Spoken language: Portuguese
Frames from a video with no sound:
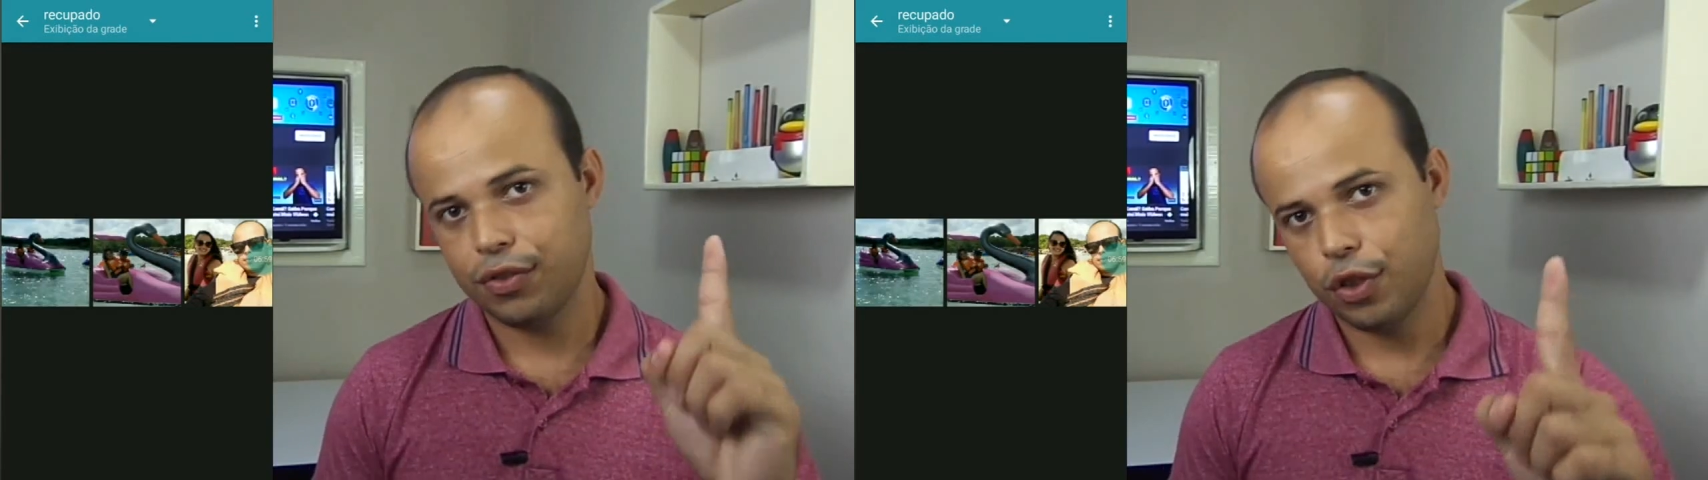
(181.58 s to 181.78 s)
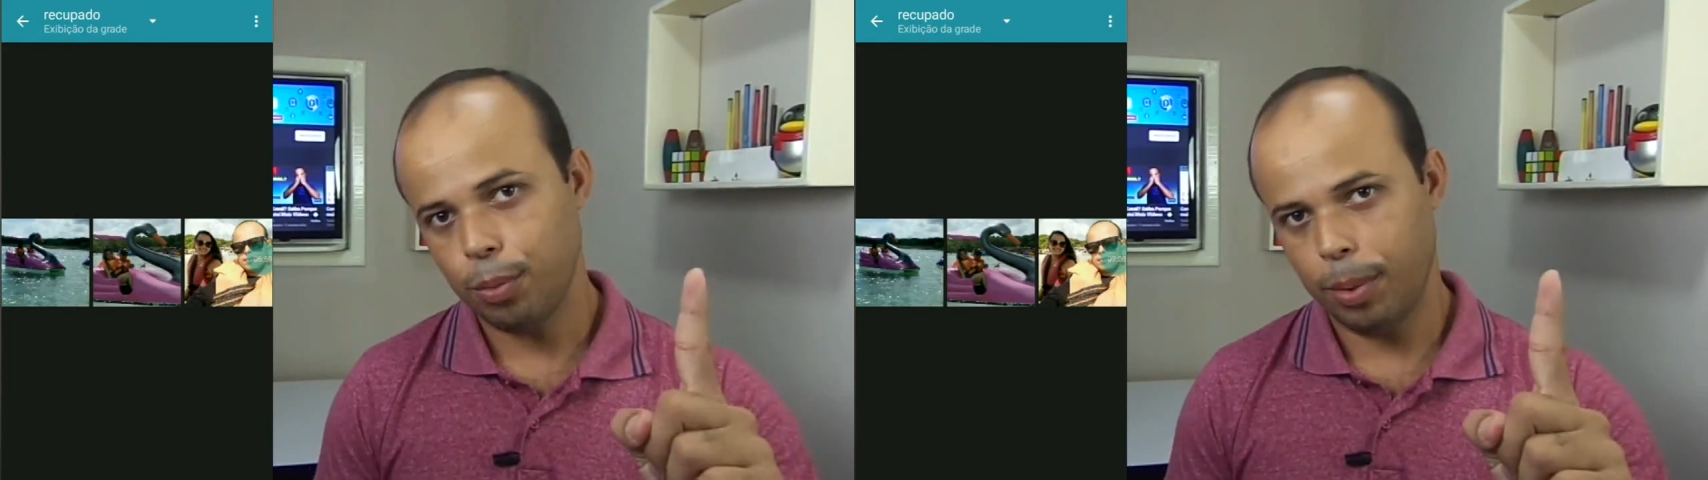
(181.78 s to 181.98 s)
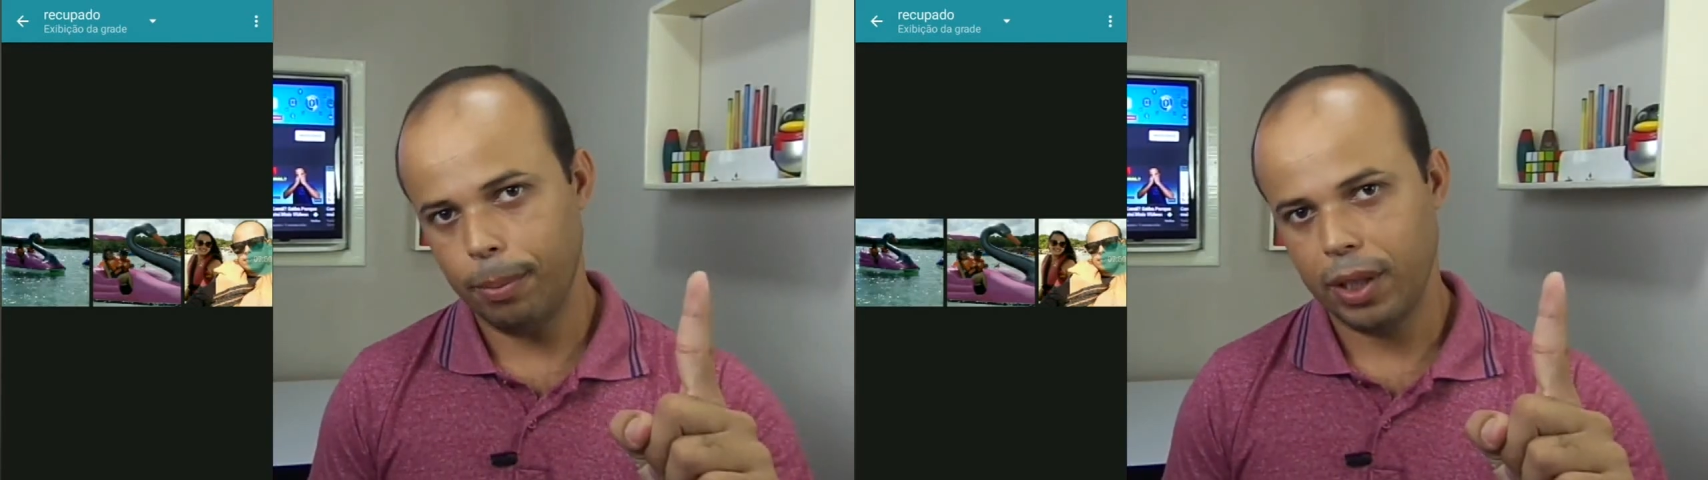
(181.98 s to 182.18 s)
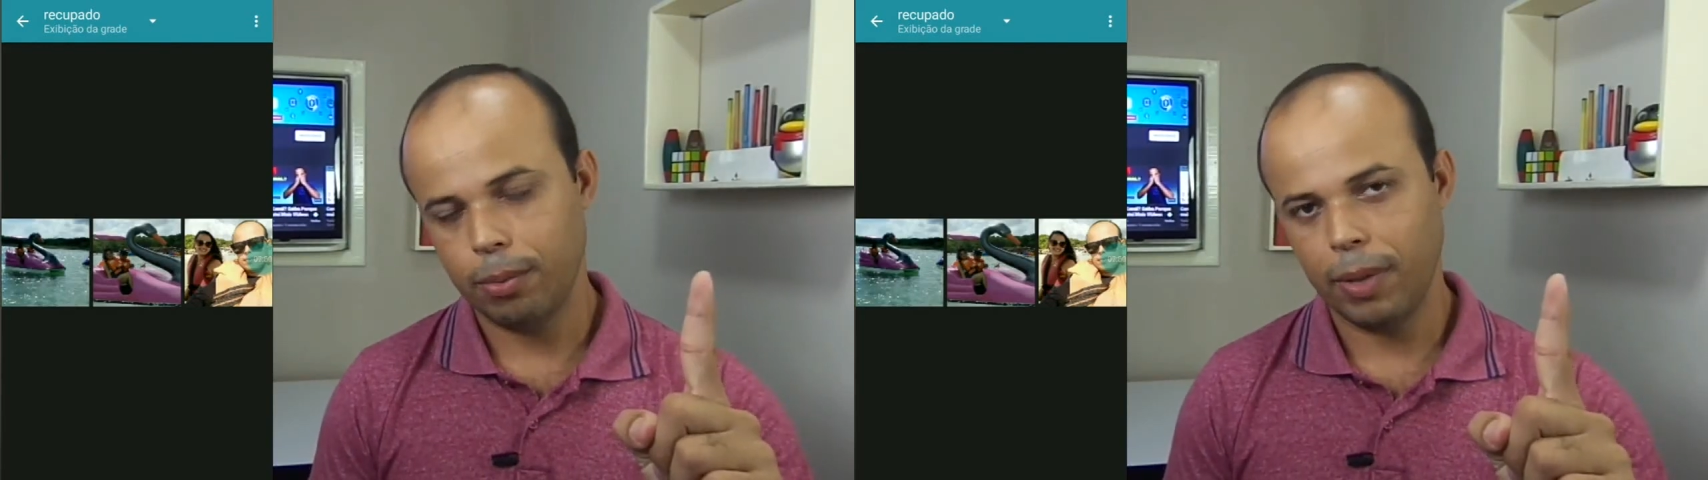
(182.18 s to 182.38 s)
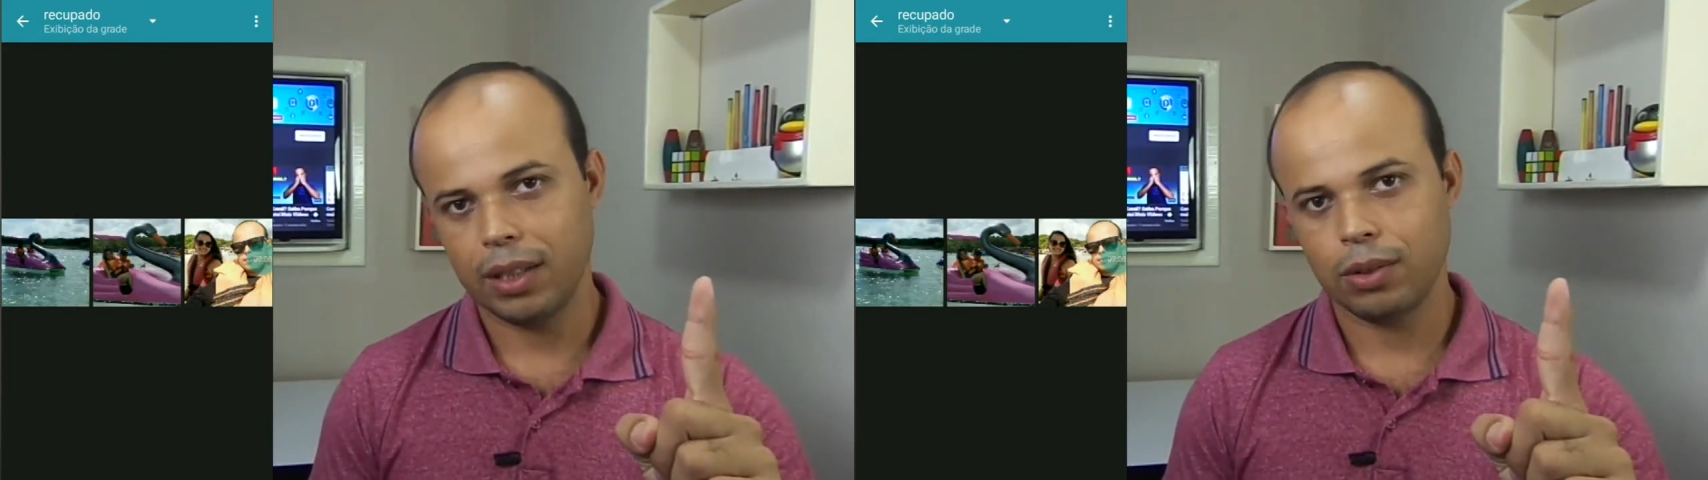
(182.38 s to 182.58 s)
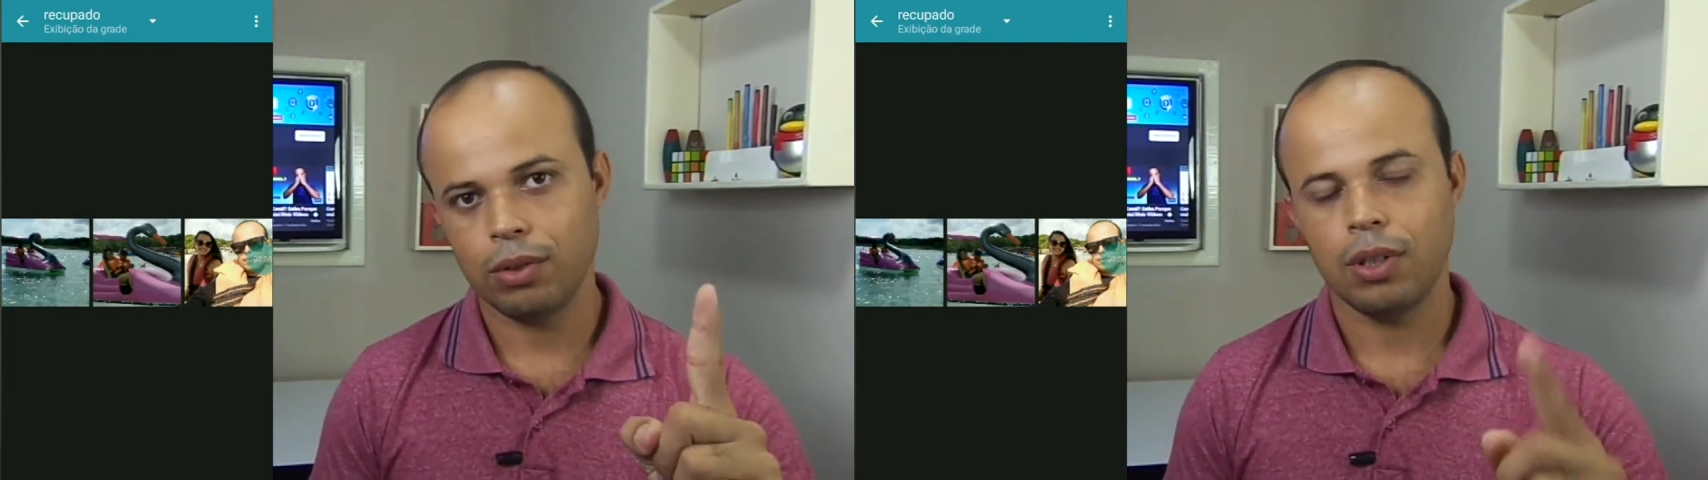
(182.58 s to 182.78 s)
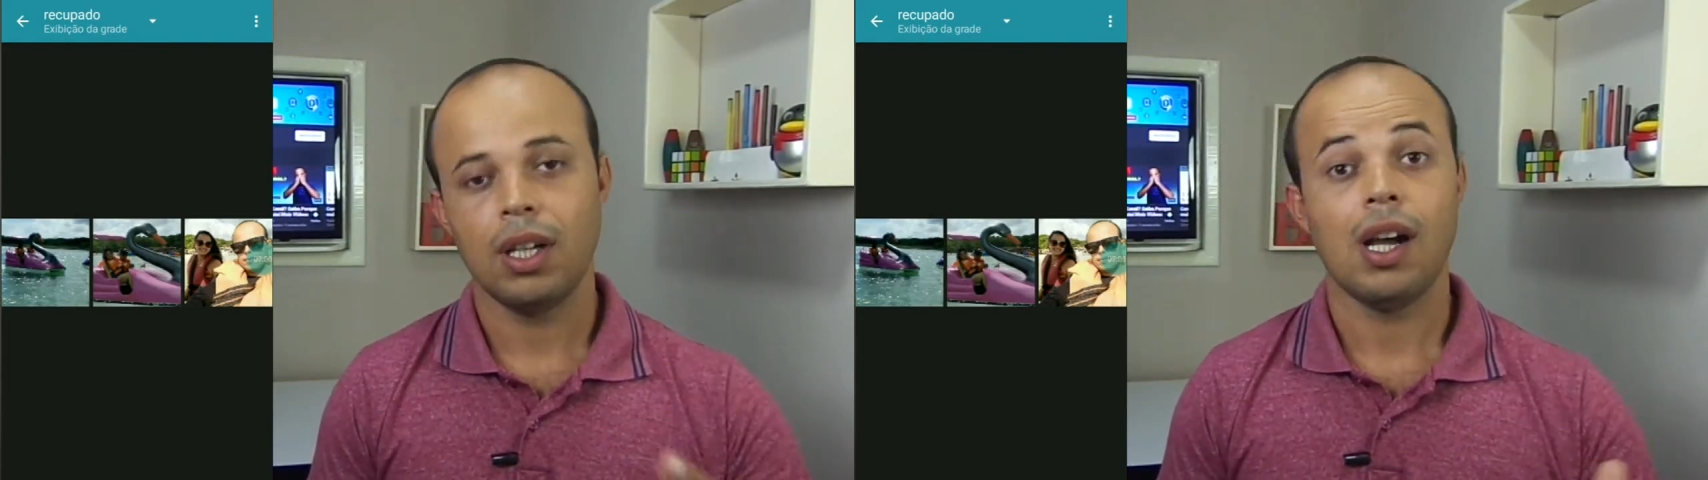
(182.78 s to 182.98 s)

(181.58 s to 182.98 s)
foi o primeiro método.